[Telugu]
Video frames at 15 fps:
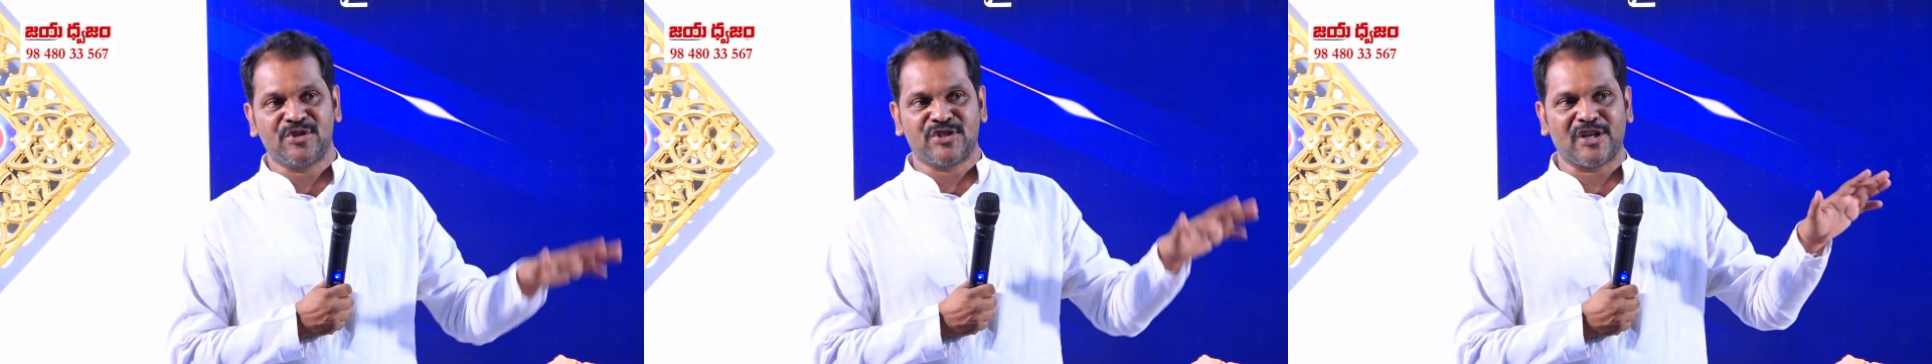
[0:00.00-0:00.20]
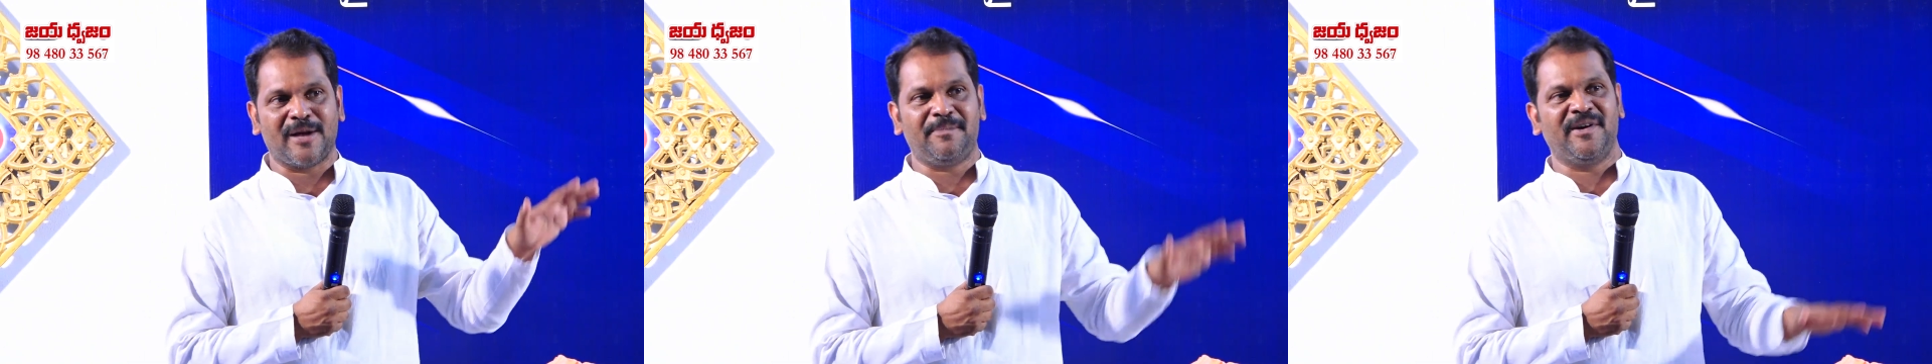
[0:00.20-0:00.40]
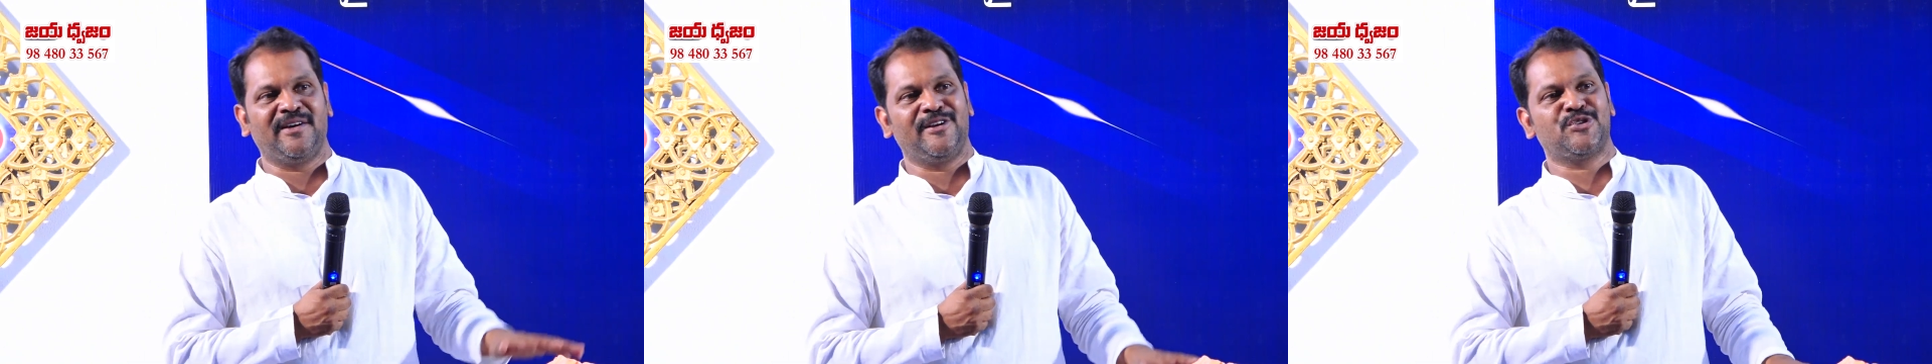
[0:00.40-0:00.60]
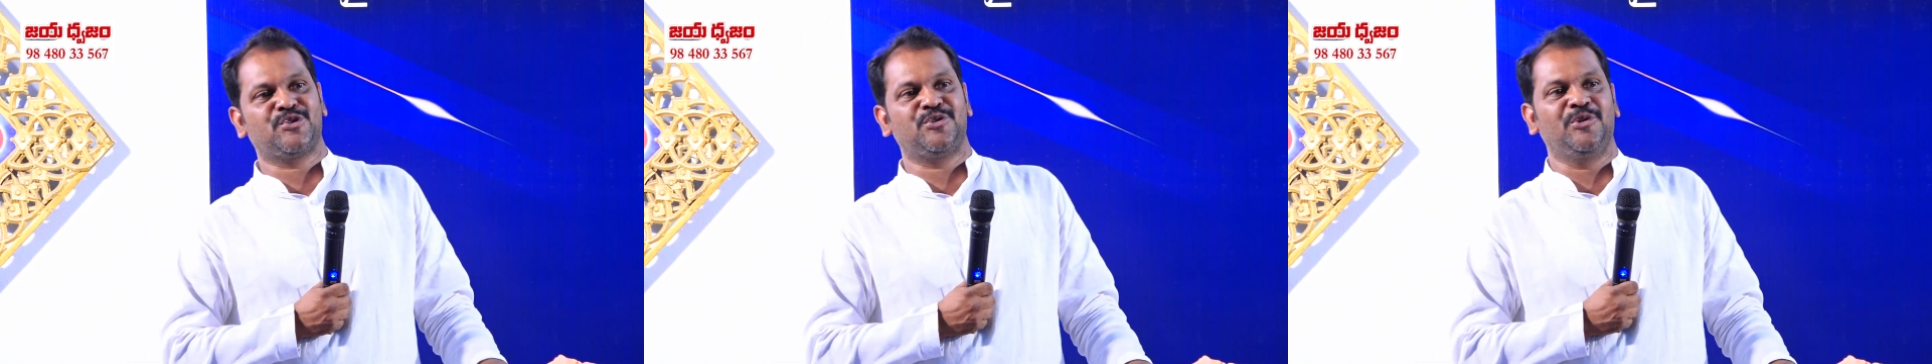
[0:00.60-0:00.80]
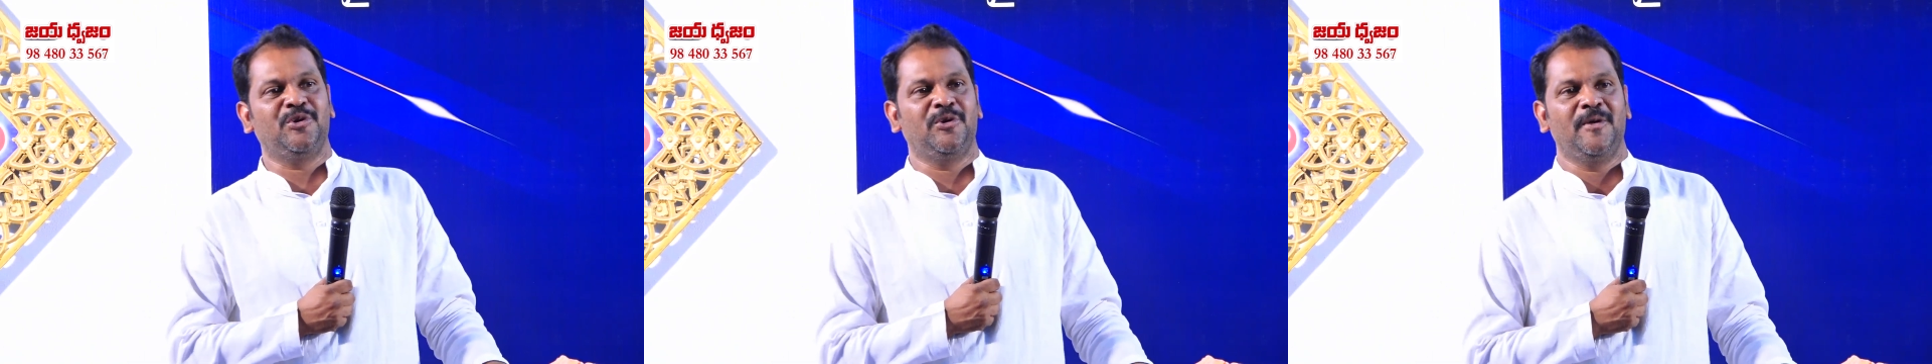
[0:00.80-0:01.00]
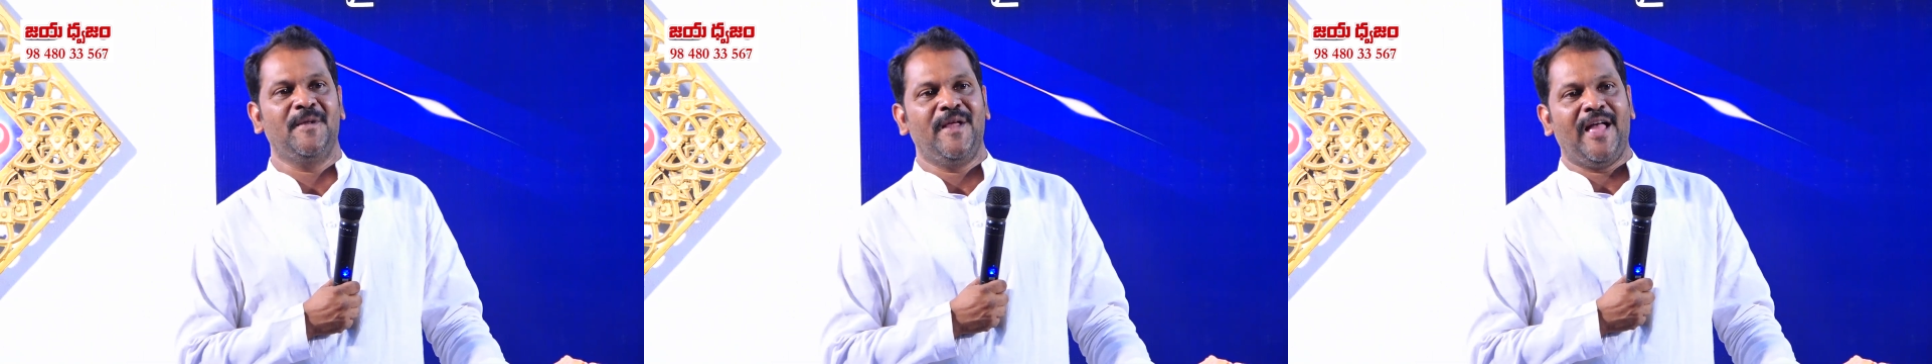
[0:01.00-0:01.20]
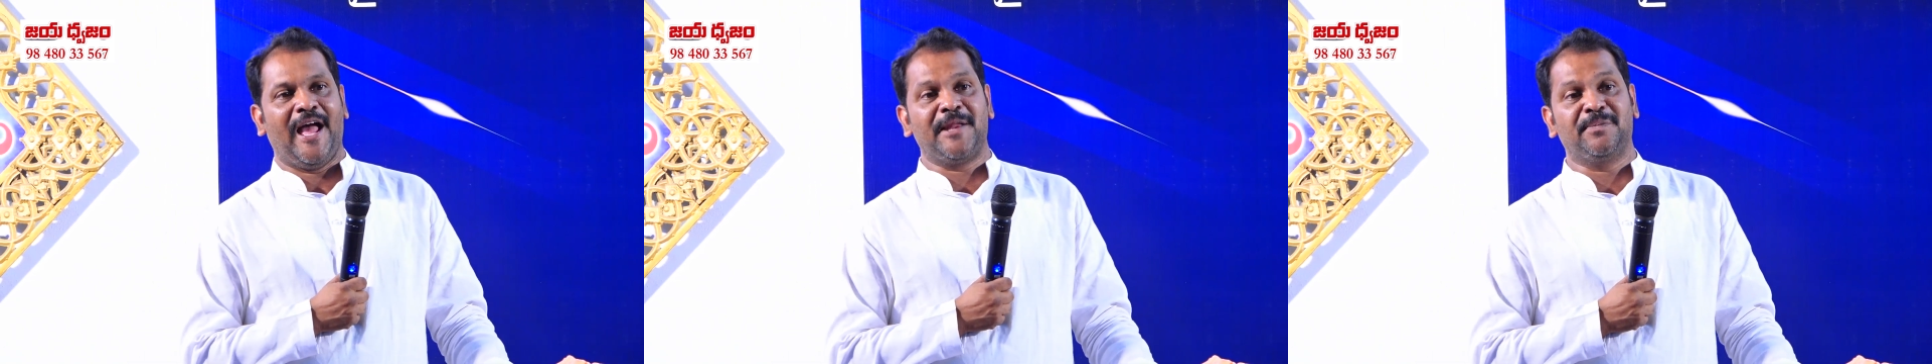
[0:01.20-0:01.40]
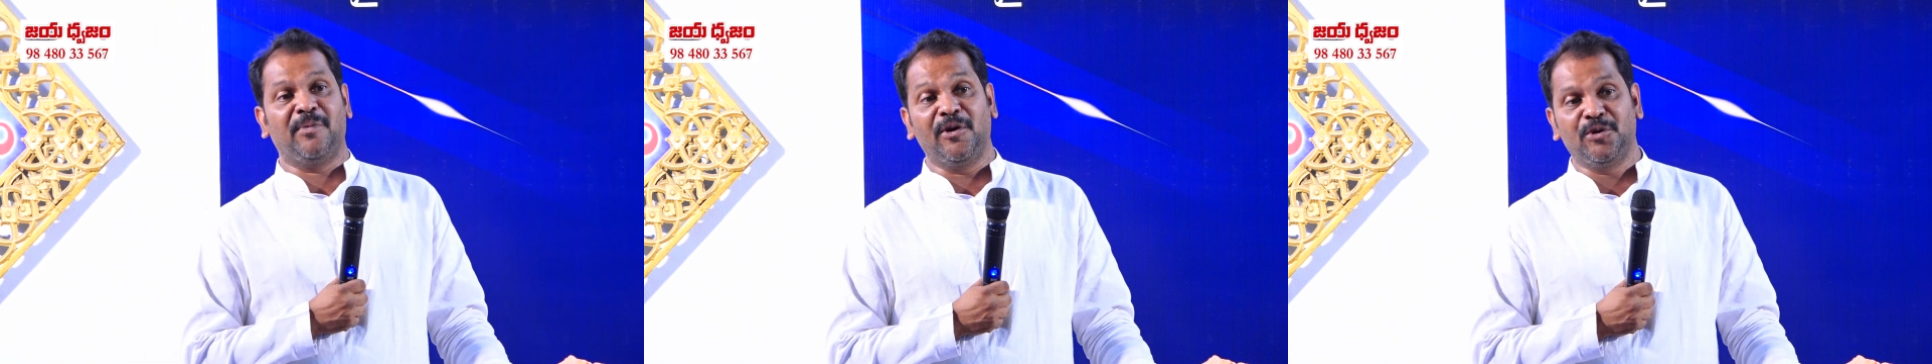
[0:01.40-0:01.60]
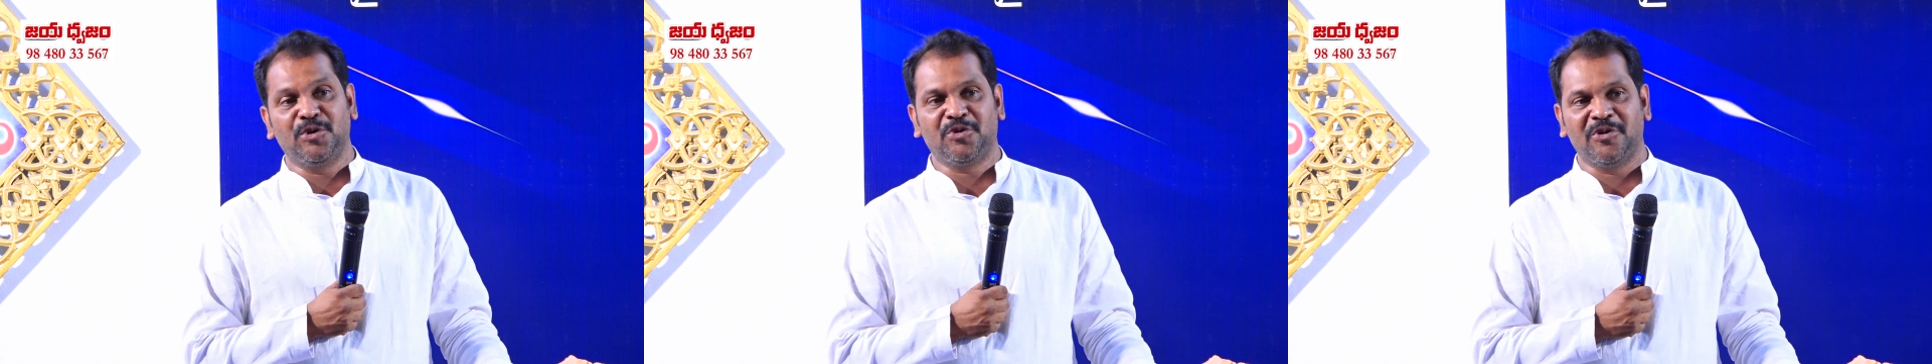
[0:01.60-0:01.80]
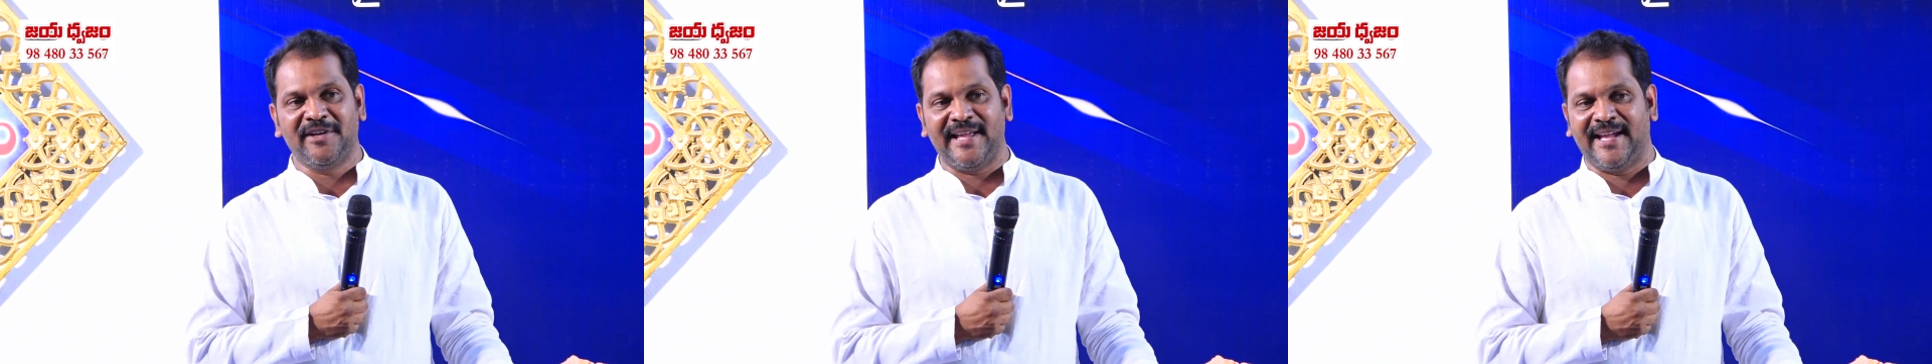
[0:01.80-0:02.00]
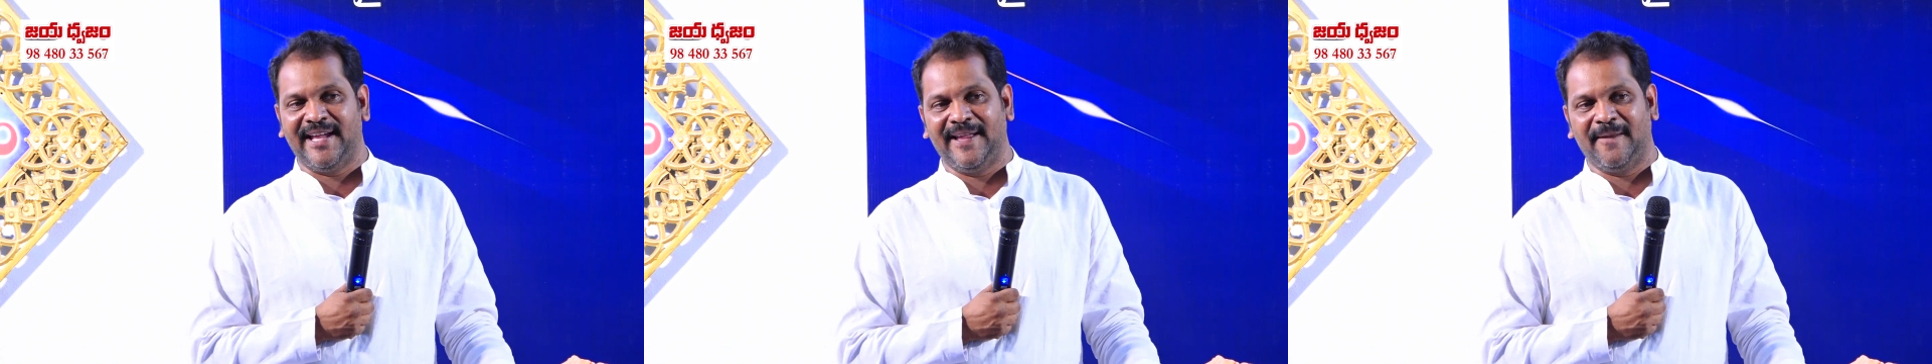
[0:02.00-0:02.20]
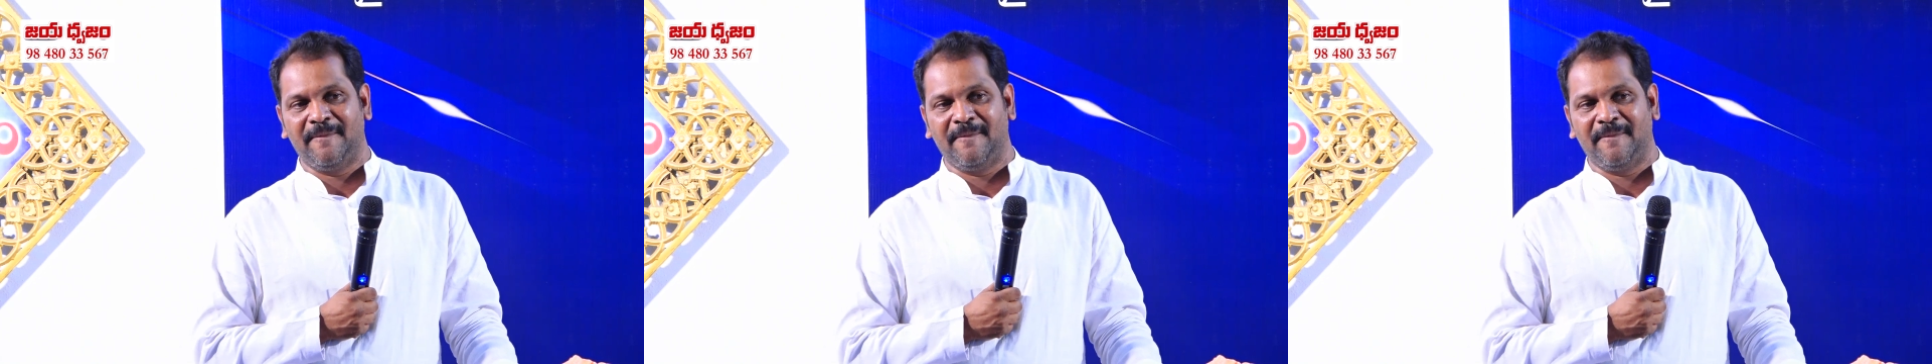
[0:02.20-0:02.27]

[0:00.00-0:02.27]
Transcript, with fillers: శాపగ్రస్తుడు అని పలుకుతుంటే